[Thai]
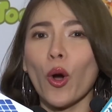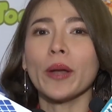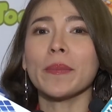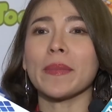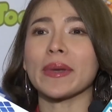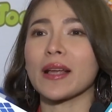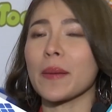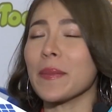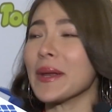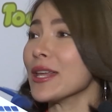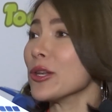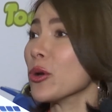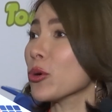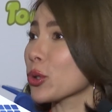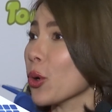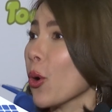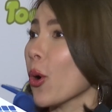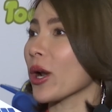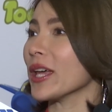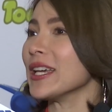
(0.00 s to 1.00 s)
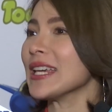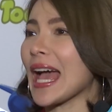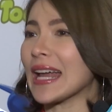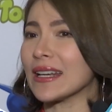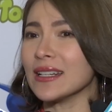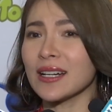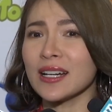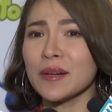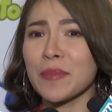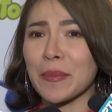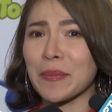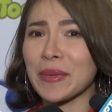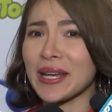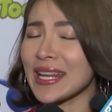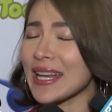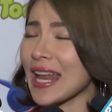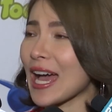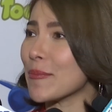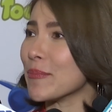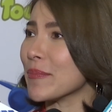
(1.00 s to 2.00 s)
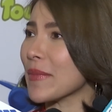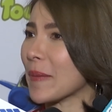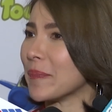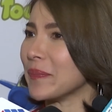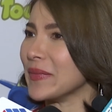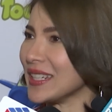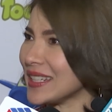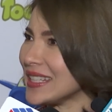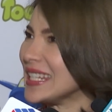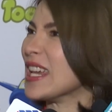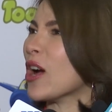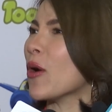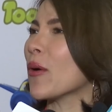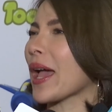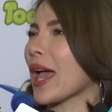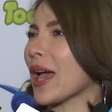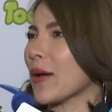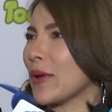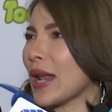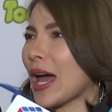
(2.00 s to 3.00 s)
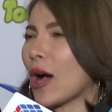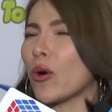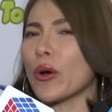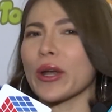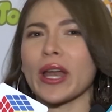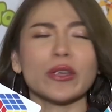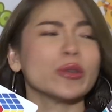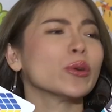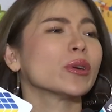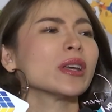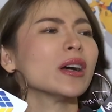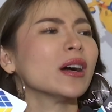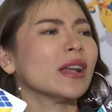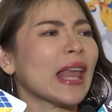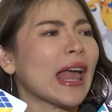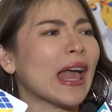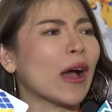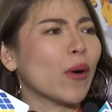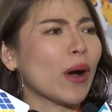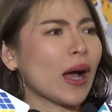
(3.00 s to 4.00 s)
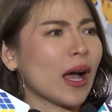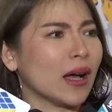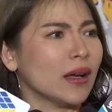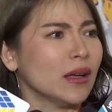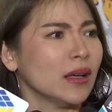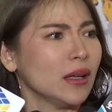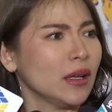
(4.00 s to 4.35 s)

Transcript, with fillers: นมันก็ไม่ได้ถูกๆแลยอย่างหนึ่งคือมันไม่ได้ทำแบบนิดเดียวไงเวลาคนอายุเยอะแล้วอะ